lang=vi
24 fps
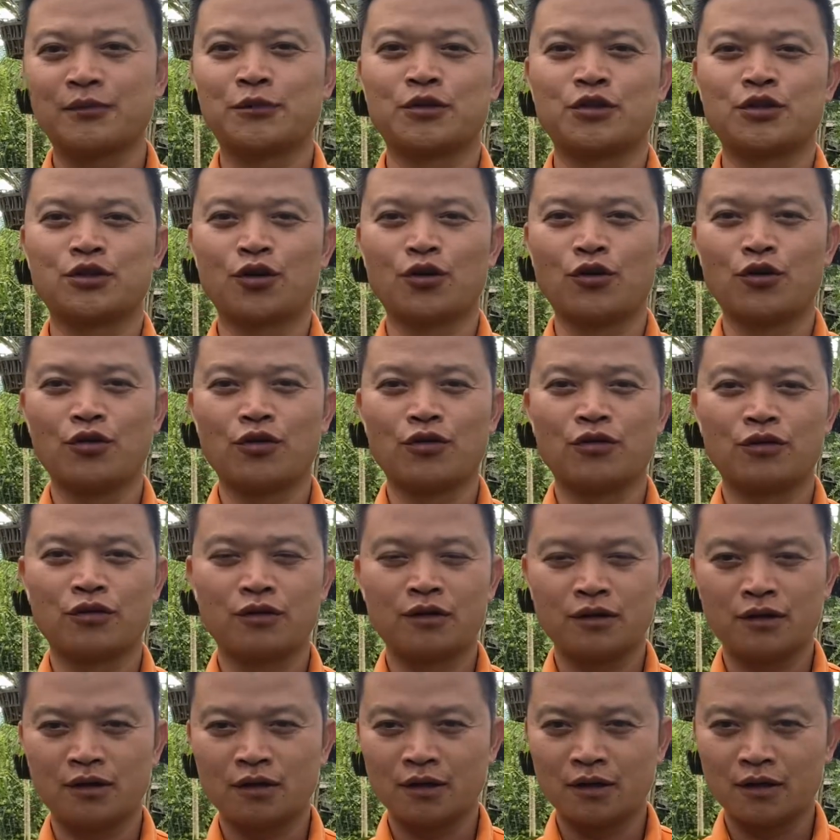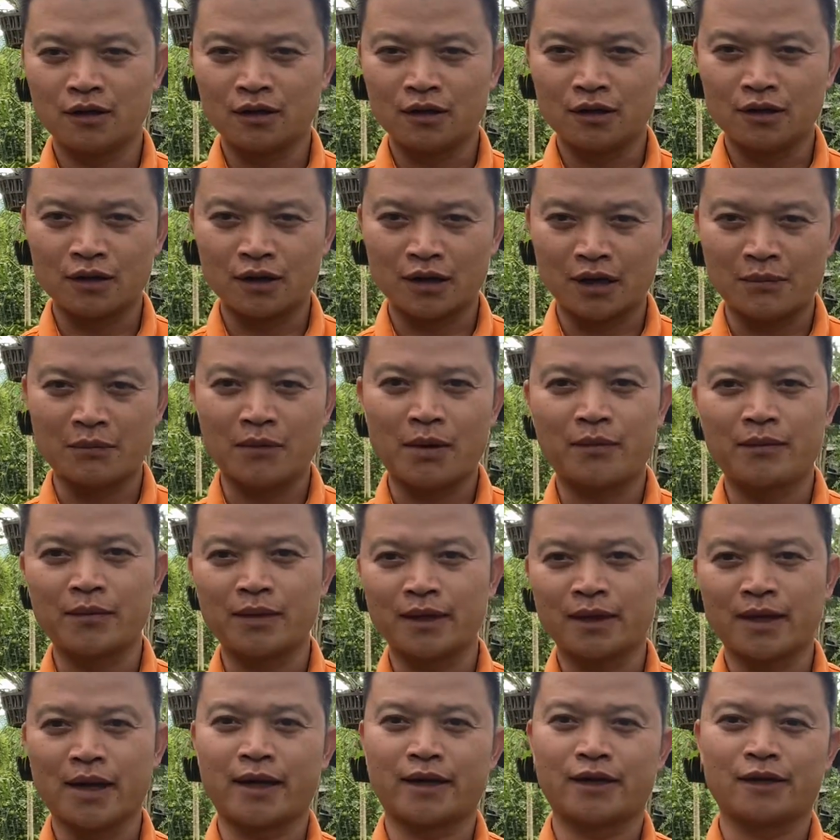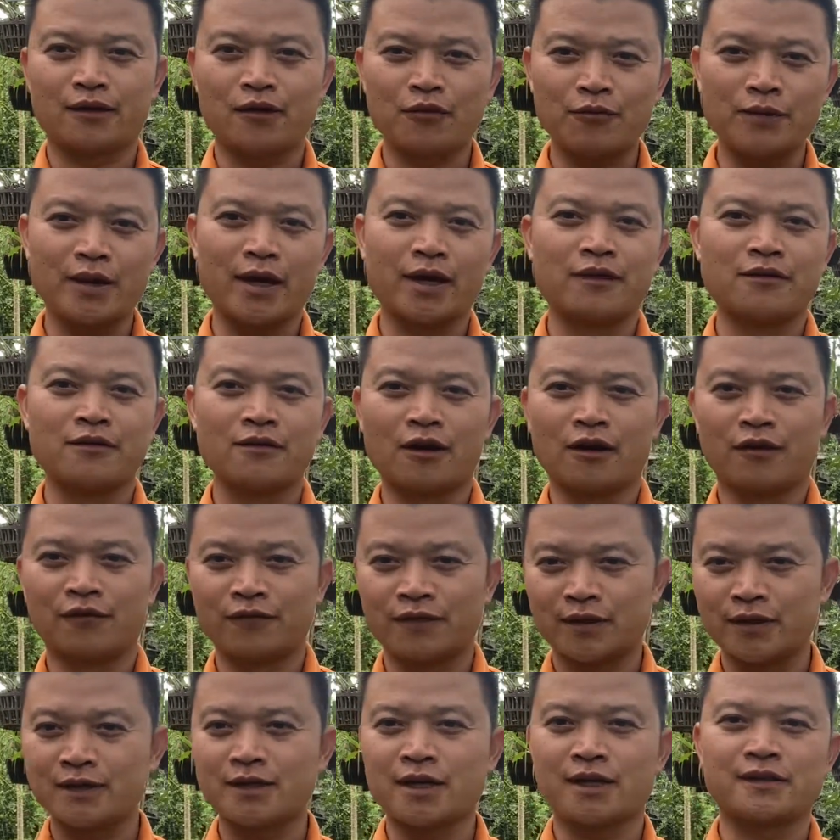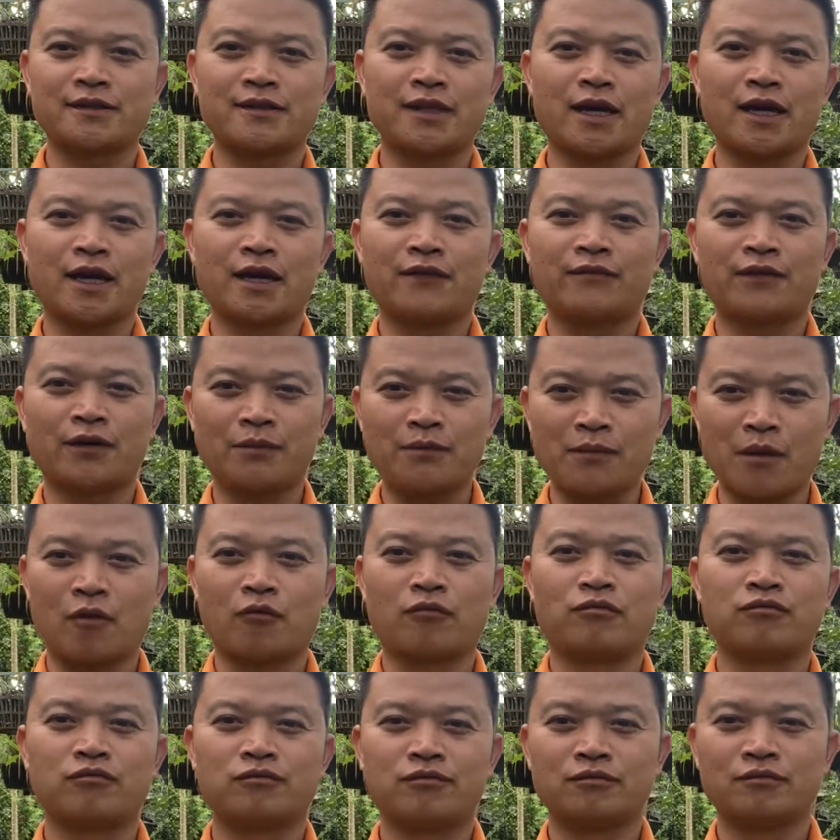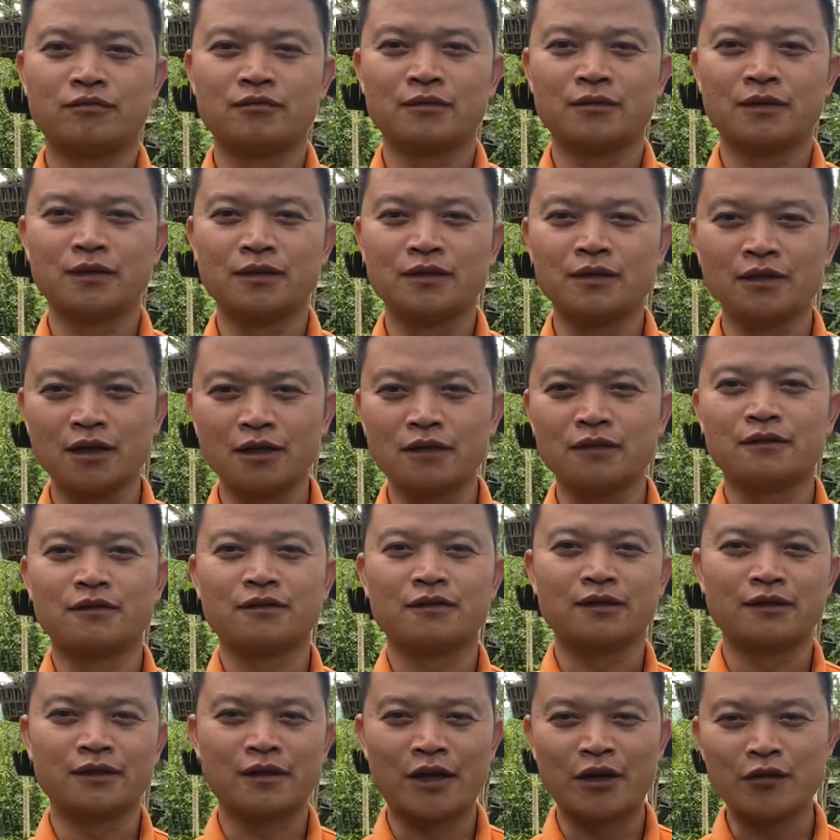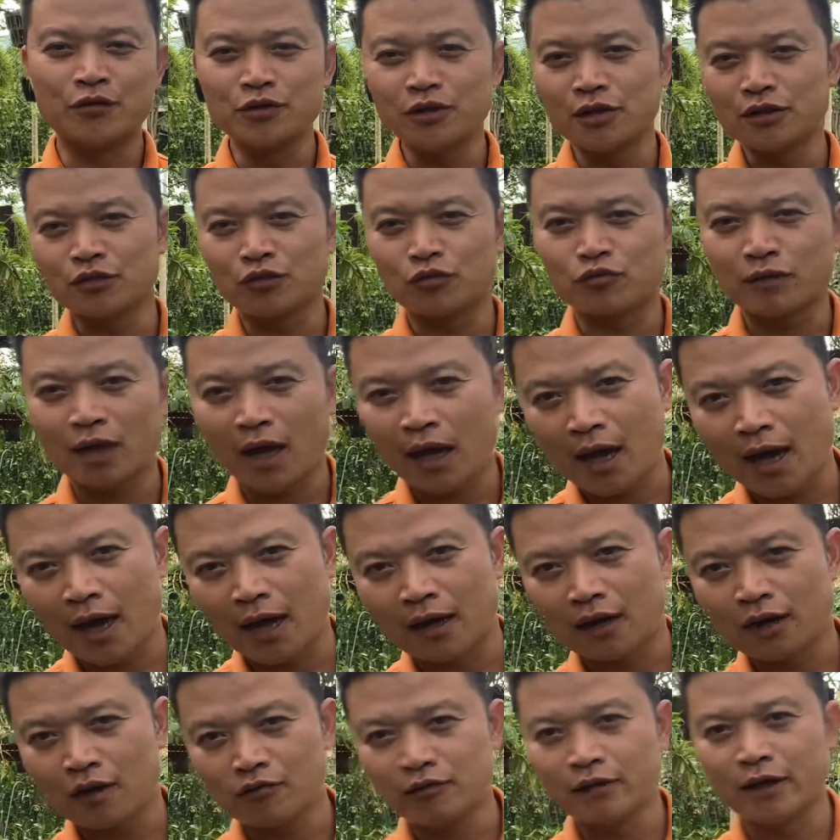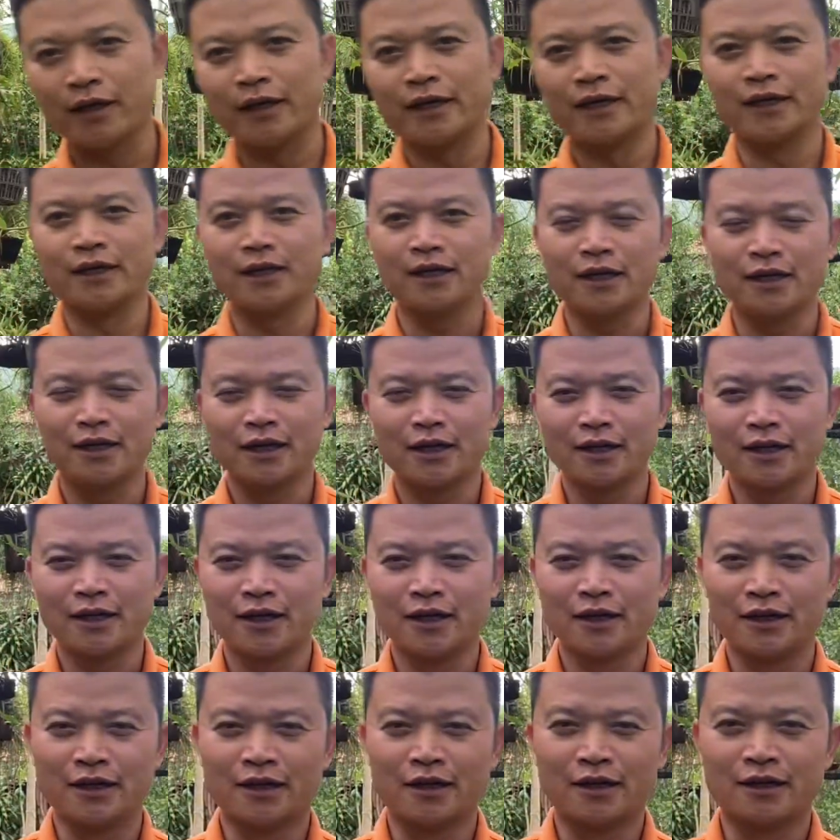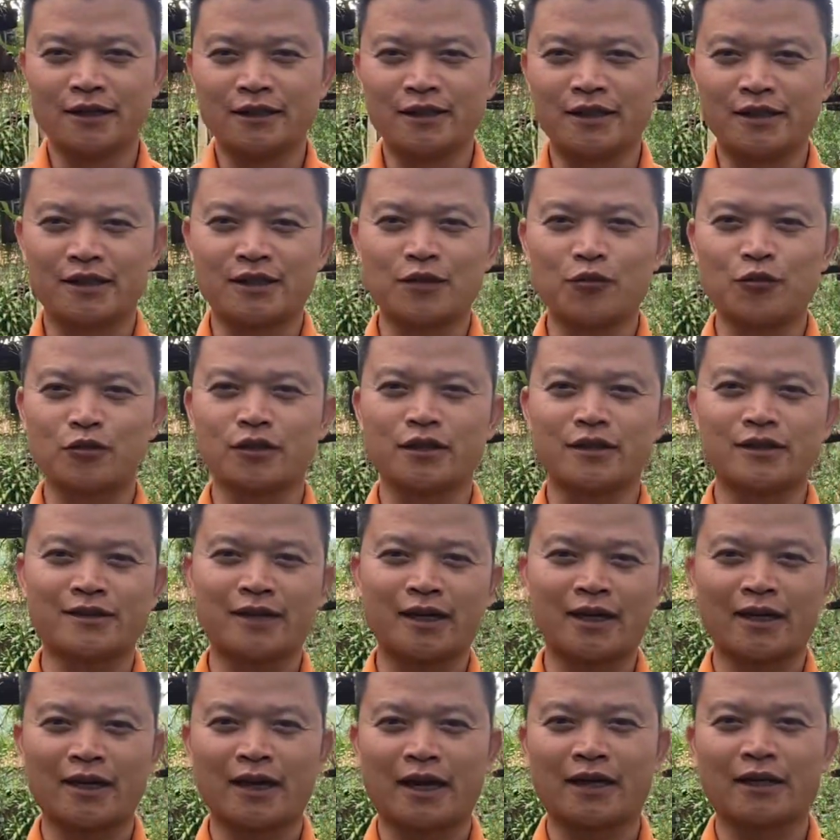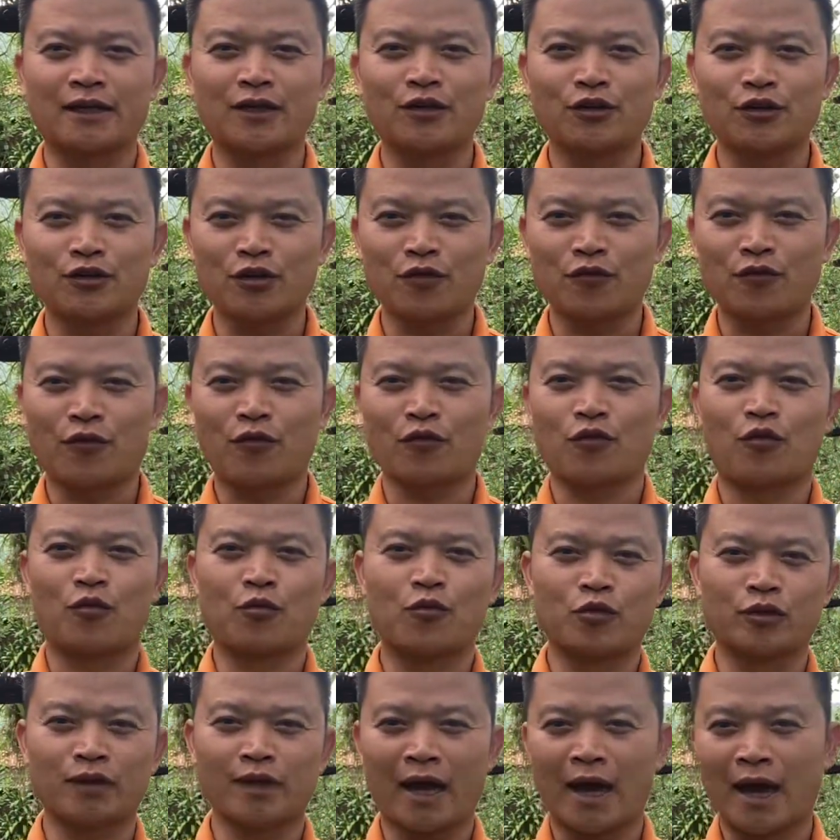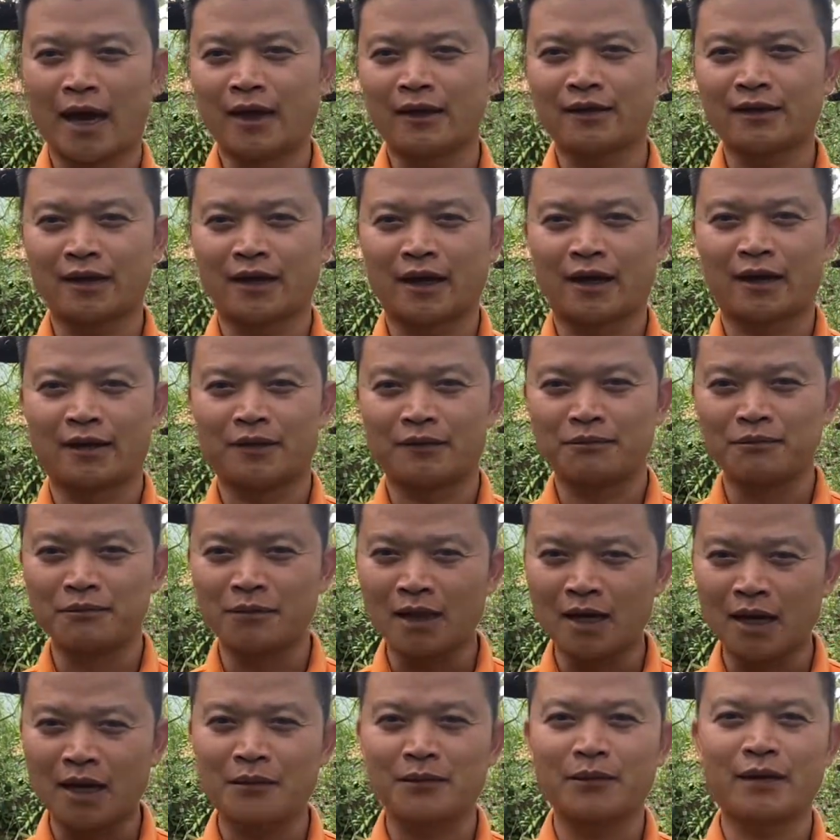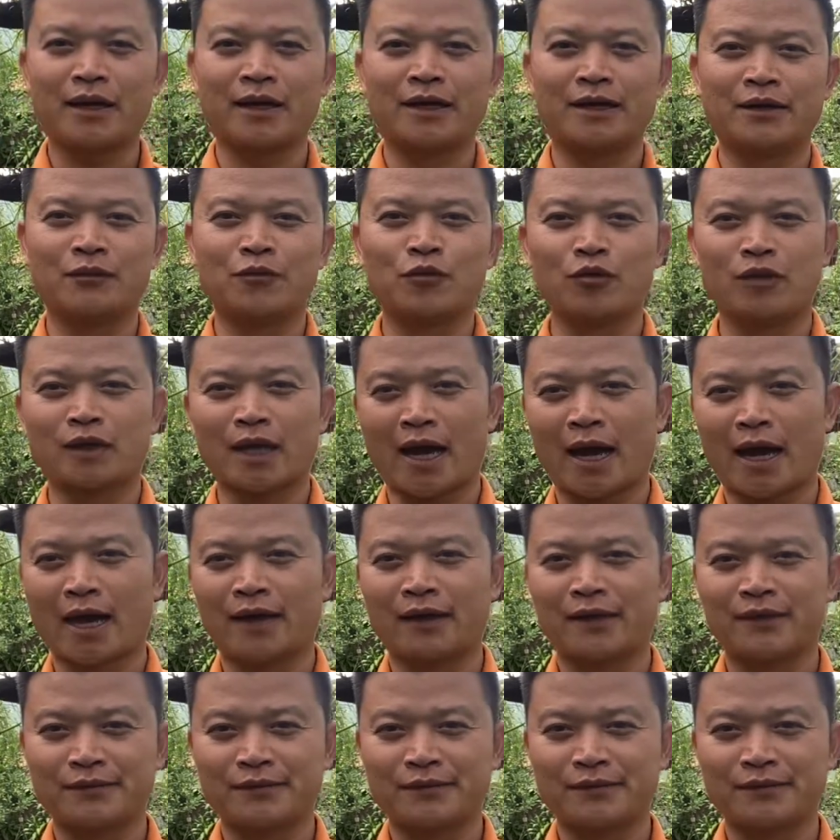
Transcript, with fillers: một chỗ cái mầm bên cạnh không bị ảnh hưởng vẫn ra rễ vẫn mọc nhưng nếu như chúng ta không để ý chỉ sau một thời gian ngắn thôi trong vòng khoảng một tháng chẳng hạn 15 ngày đến một tháng